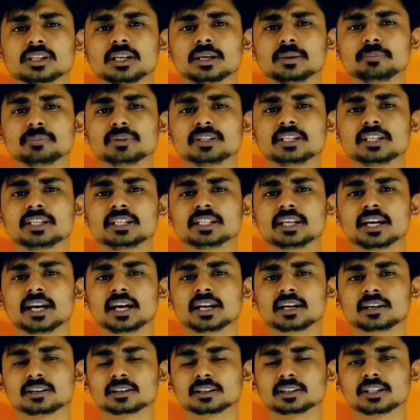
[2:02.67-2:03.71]
से बिजली
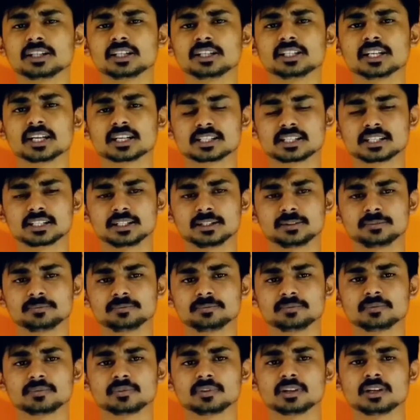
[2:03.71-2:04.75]
तैयार की जा सके
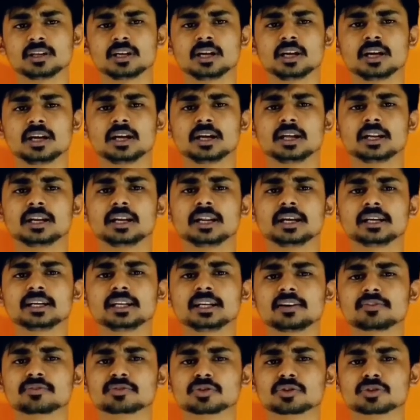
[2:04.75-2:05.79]

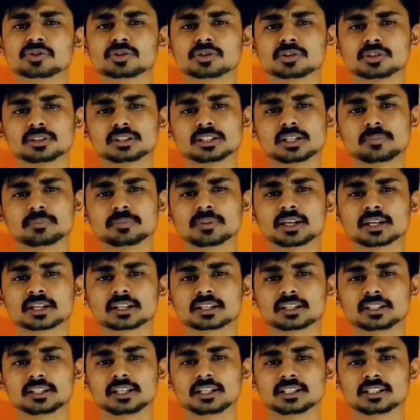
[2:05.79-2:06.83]
लेकिन अफसोस जब
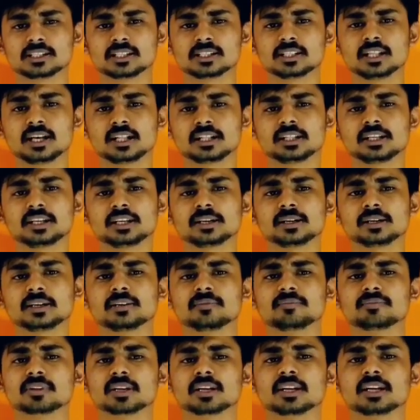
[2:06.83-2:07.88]
तक ये ज़िंदा थे
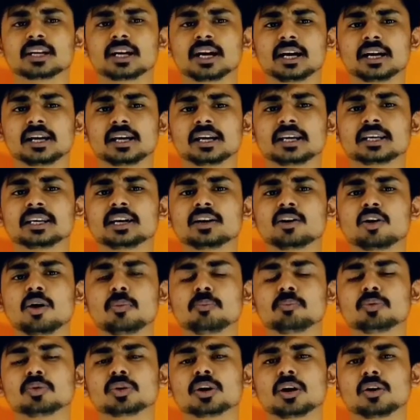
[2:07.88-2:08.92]
इनका एक ही
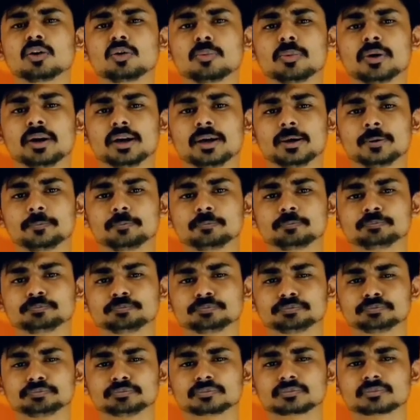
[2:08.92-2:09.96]
ख्वाब पूरा हो पाया
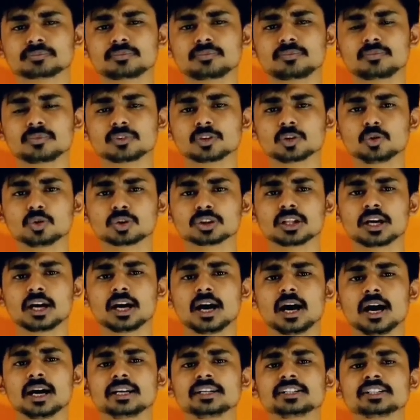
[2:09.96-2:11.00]
वो था
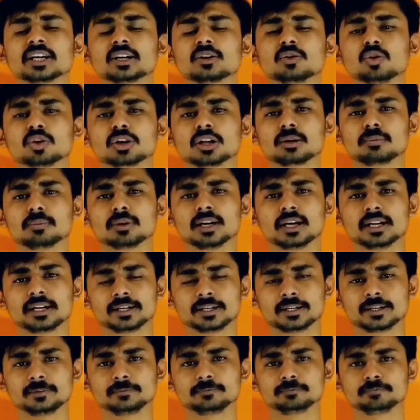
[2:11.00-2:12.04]
आलिशान होटल
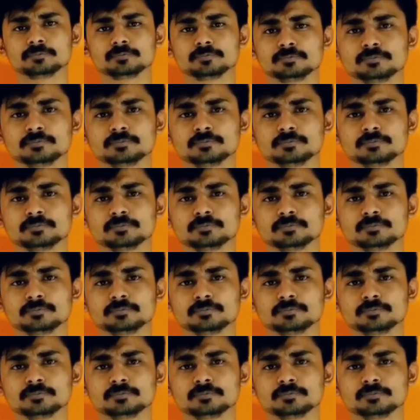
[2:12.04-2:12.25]
बनाने का